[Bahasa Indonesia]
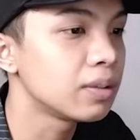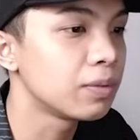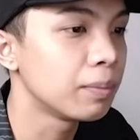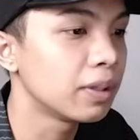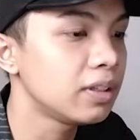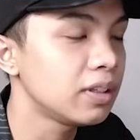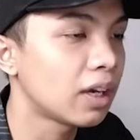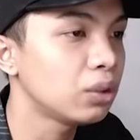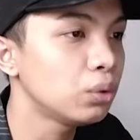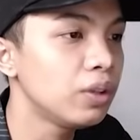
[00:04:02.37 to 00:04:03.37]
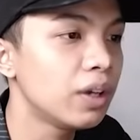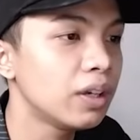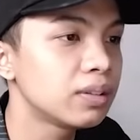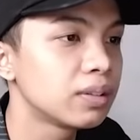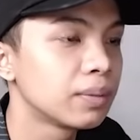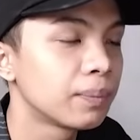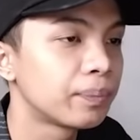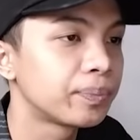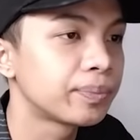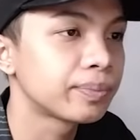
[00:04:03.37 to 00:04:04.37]
si female ini nyantuy, guys.
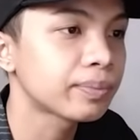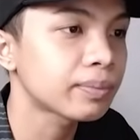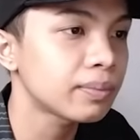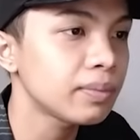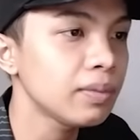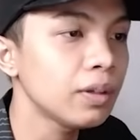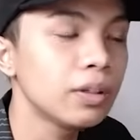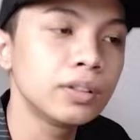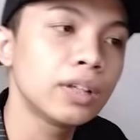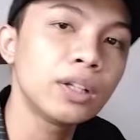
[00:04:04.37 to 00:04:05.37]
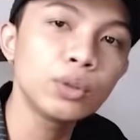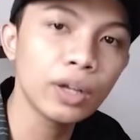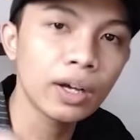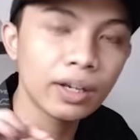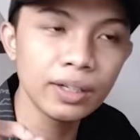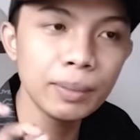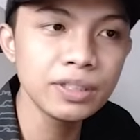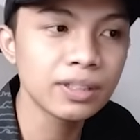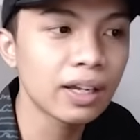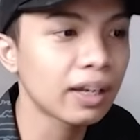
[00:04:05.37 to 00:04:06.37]
Nyantuy ya, karena dia
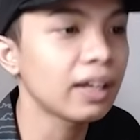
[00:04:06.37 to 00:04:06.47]
bisa